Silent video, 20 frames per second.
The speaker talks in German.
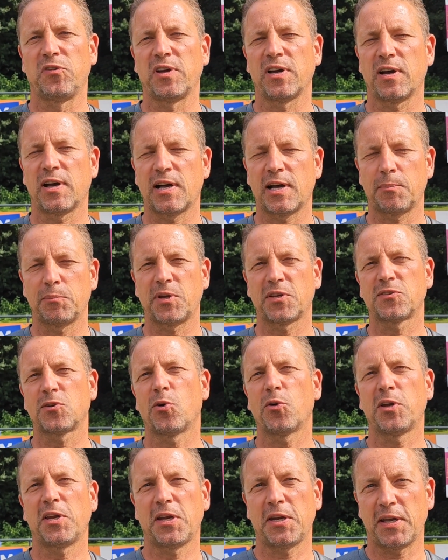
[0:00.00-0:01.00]
Wir haben das
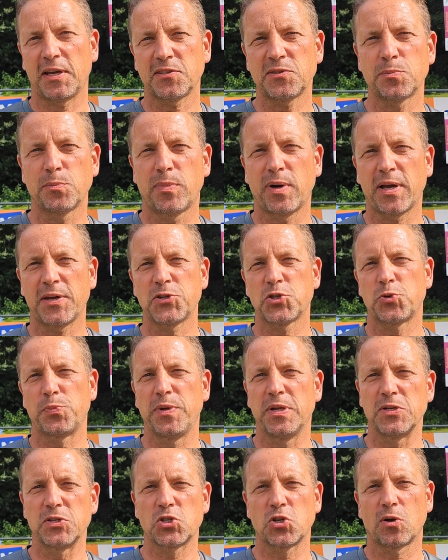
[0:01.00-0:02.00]
auch in den ersten beiden
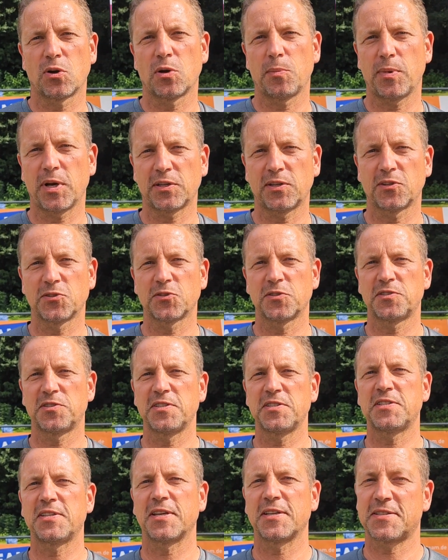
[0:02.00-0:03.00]
Spielen schon gemacht. Ja, da war ich
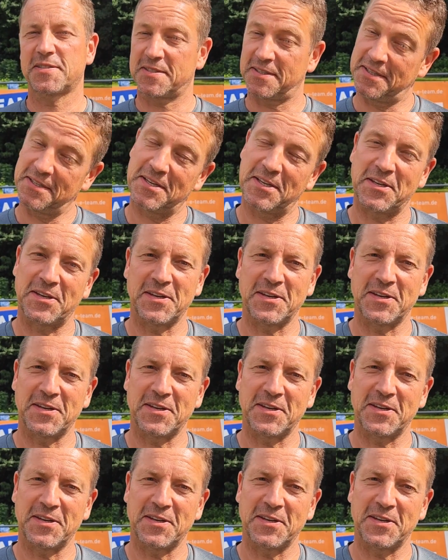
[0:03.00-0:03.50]
also nicht dabei, Entschuldigung.